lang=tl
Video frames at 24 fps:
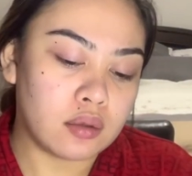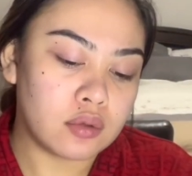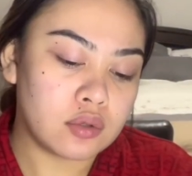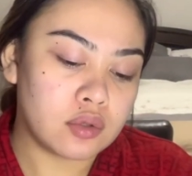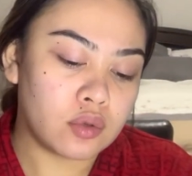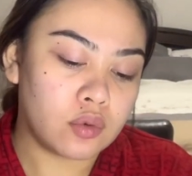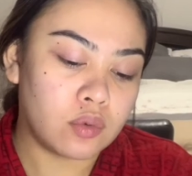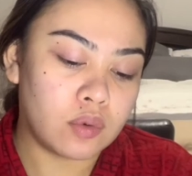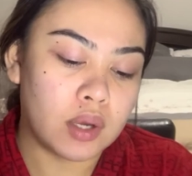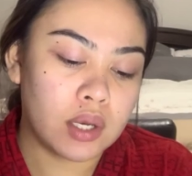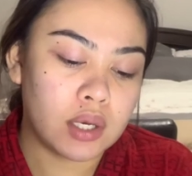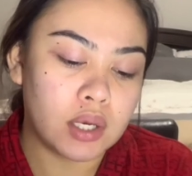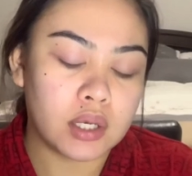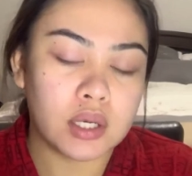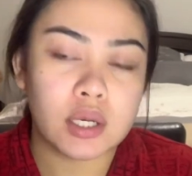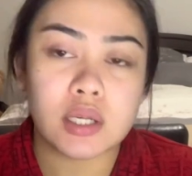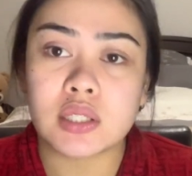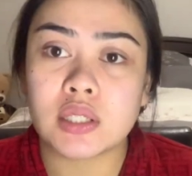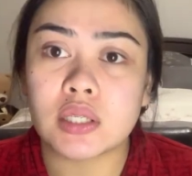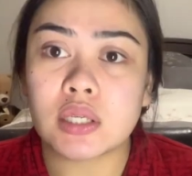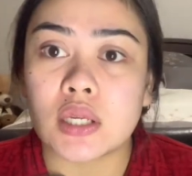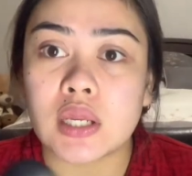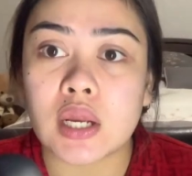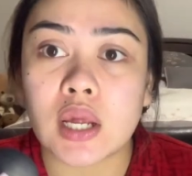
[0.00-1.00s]
So, ganyan
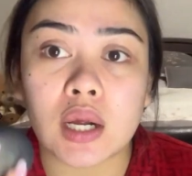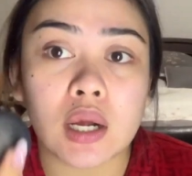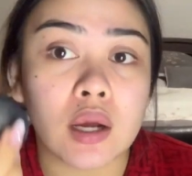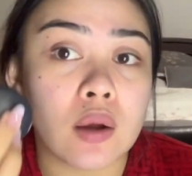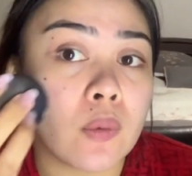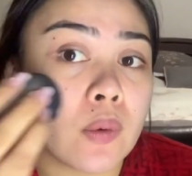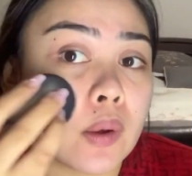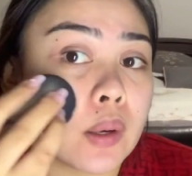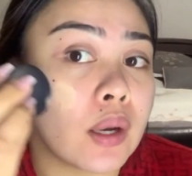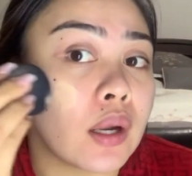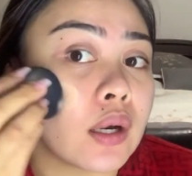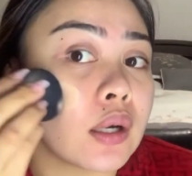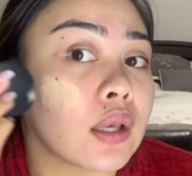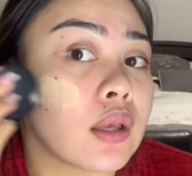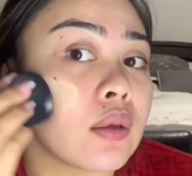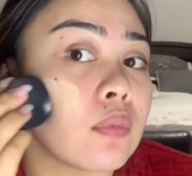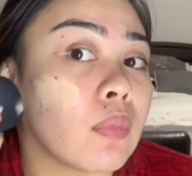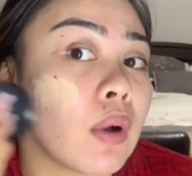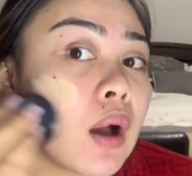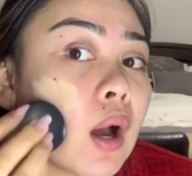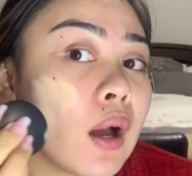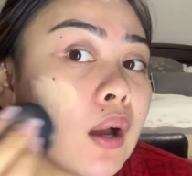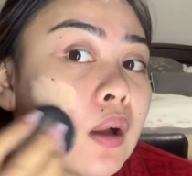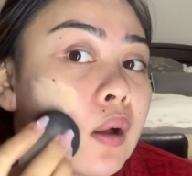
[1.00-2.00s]
kasi ginagawa ng
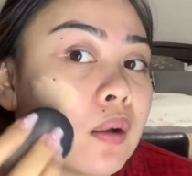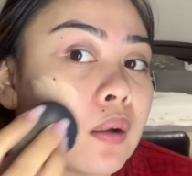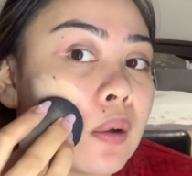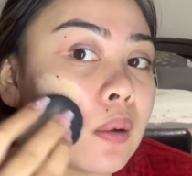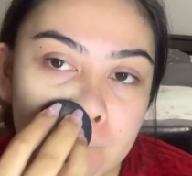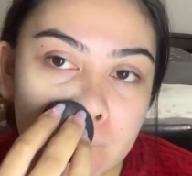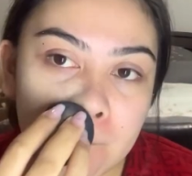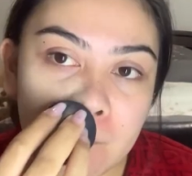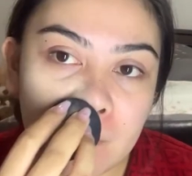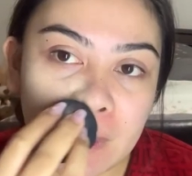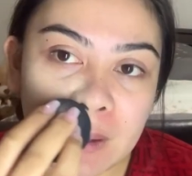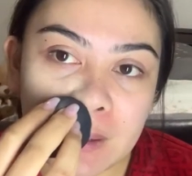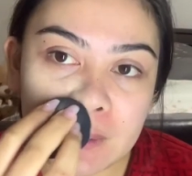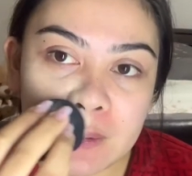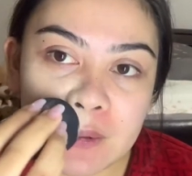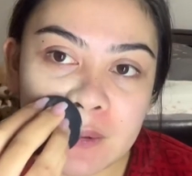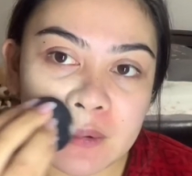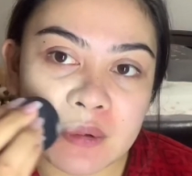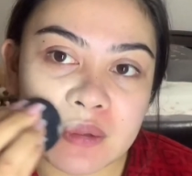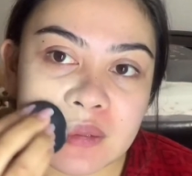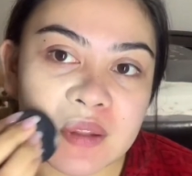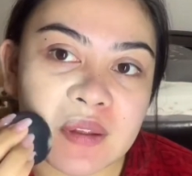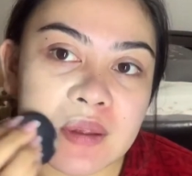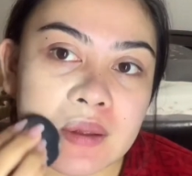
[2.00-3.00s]
iba. What do
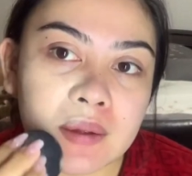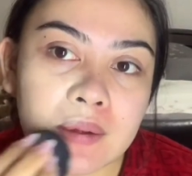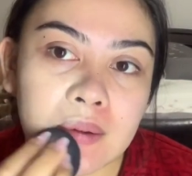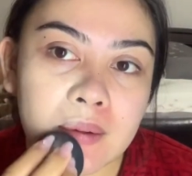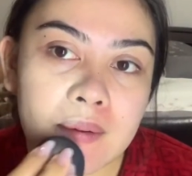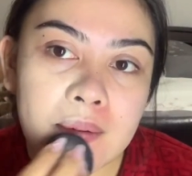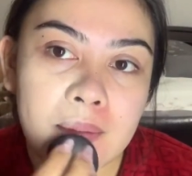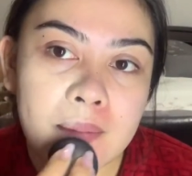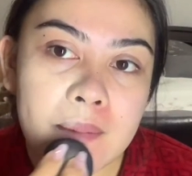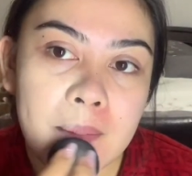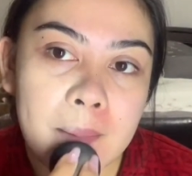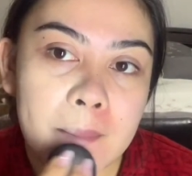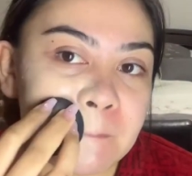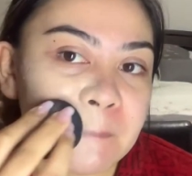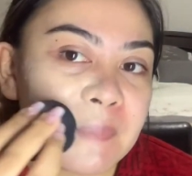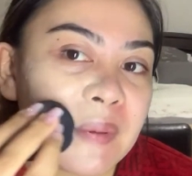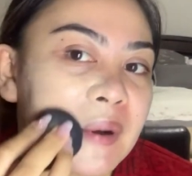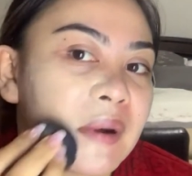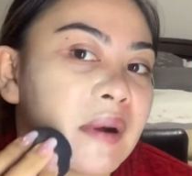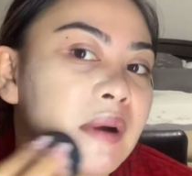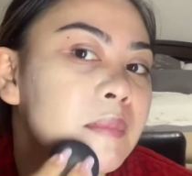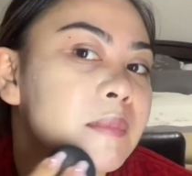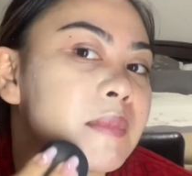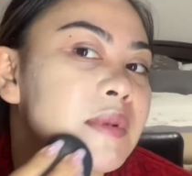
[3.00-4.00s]
you think?
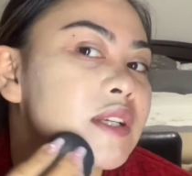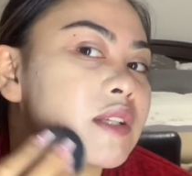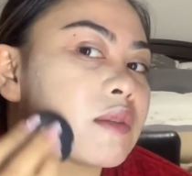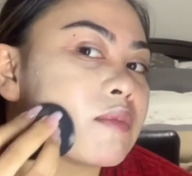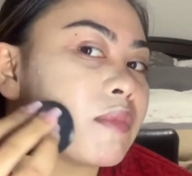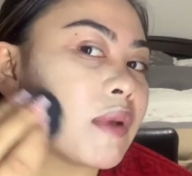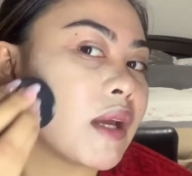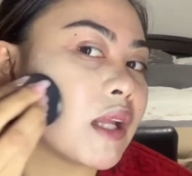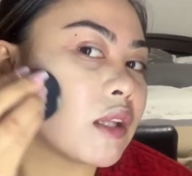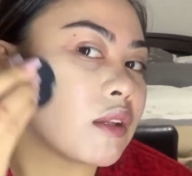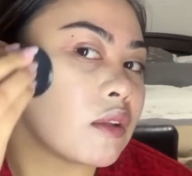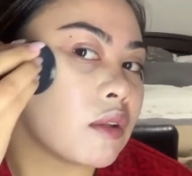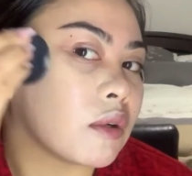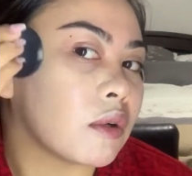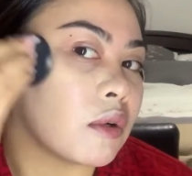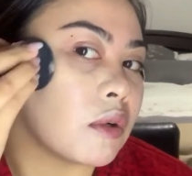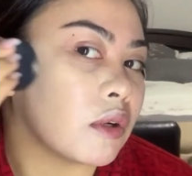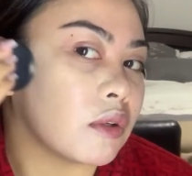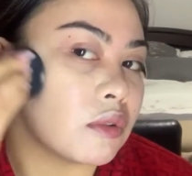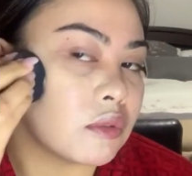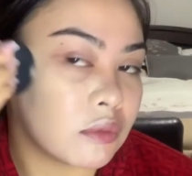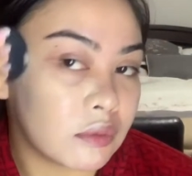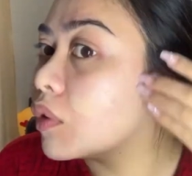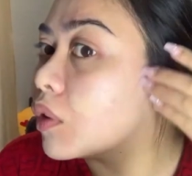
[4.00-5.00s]
Parang mas bet
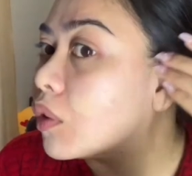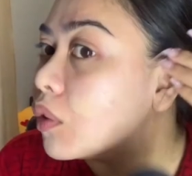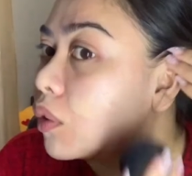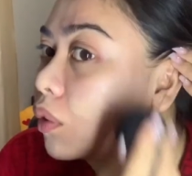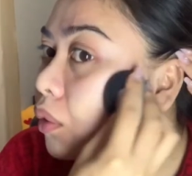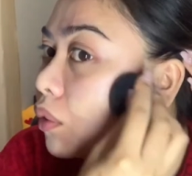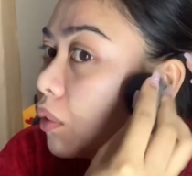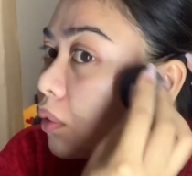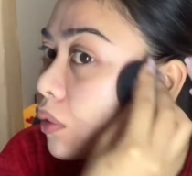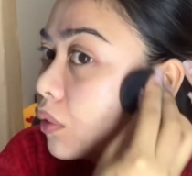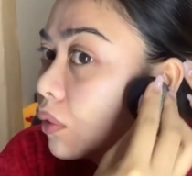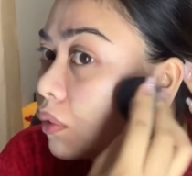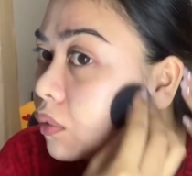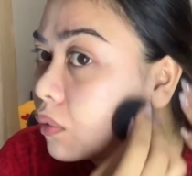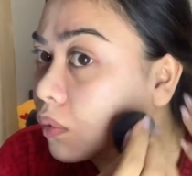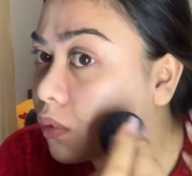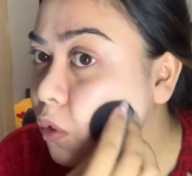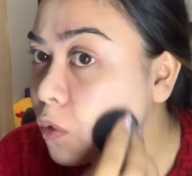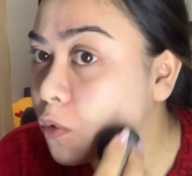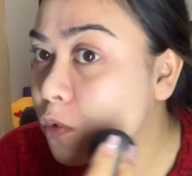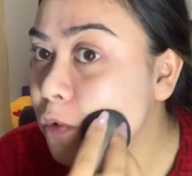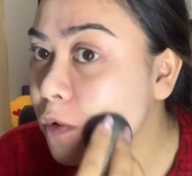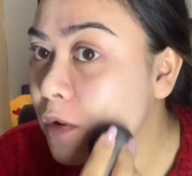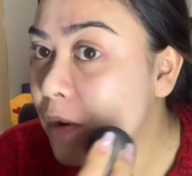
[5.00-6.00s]
ko. Oh,
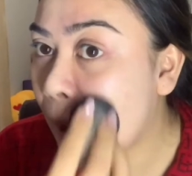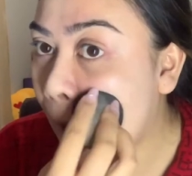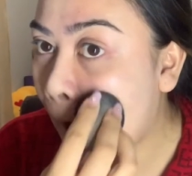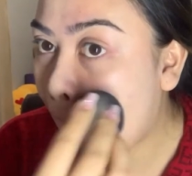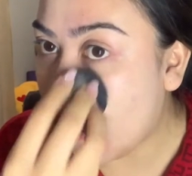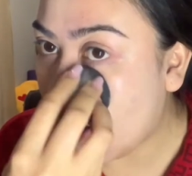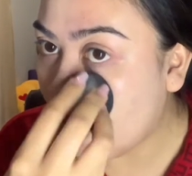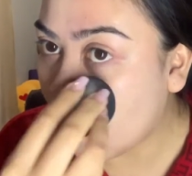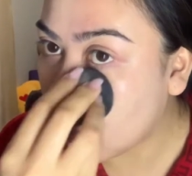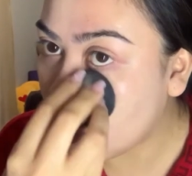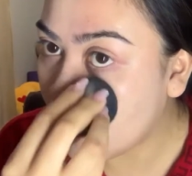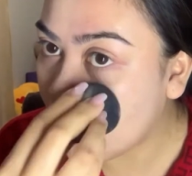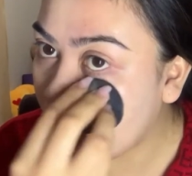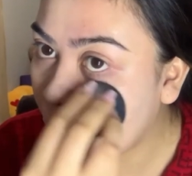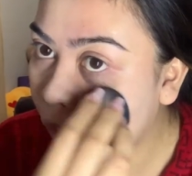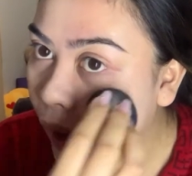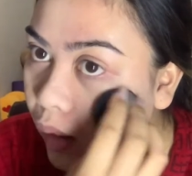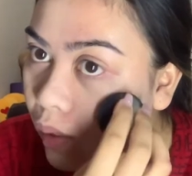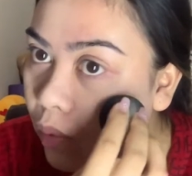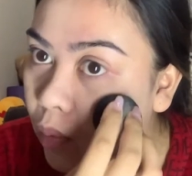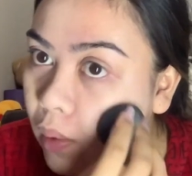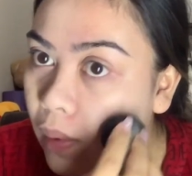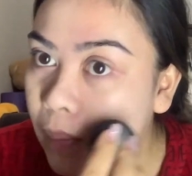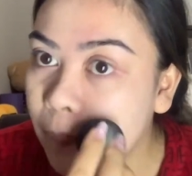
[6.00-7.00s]
kulang. Kulang
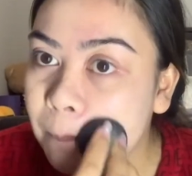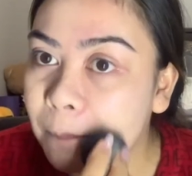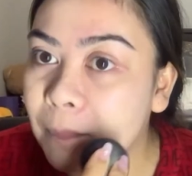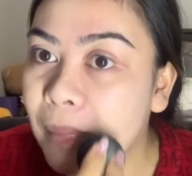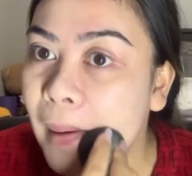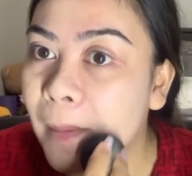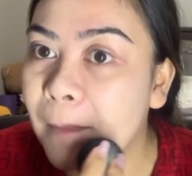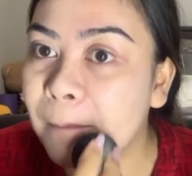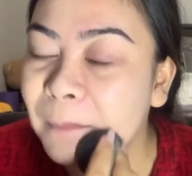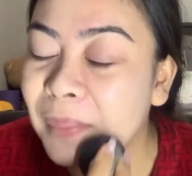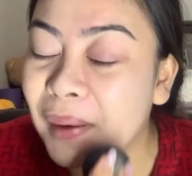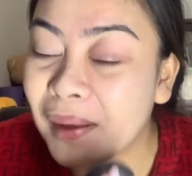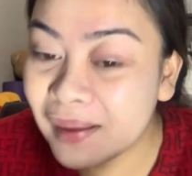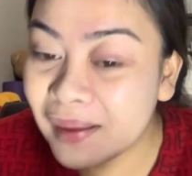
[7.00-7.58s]
ang one pump.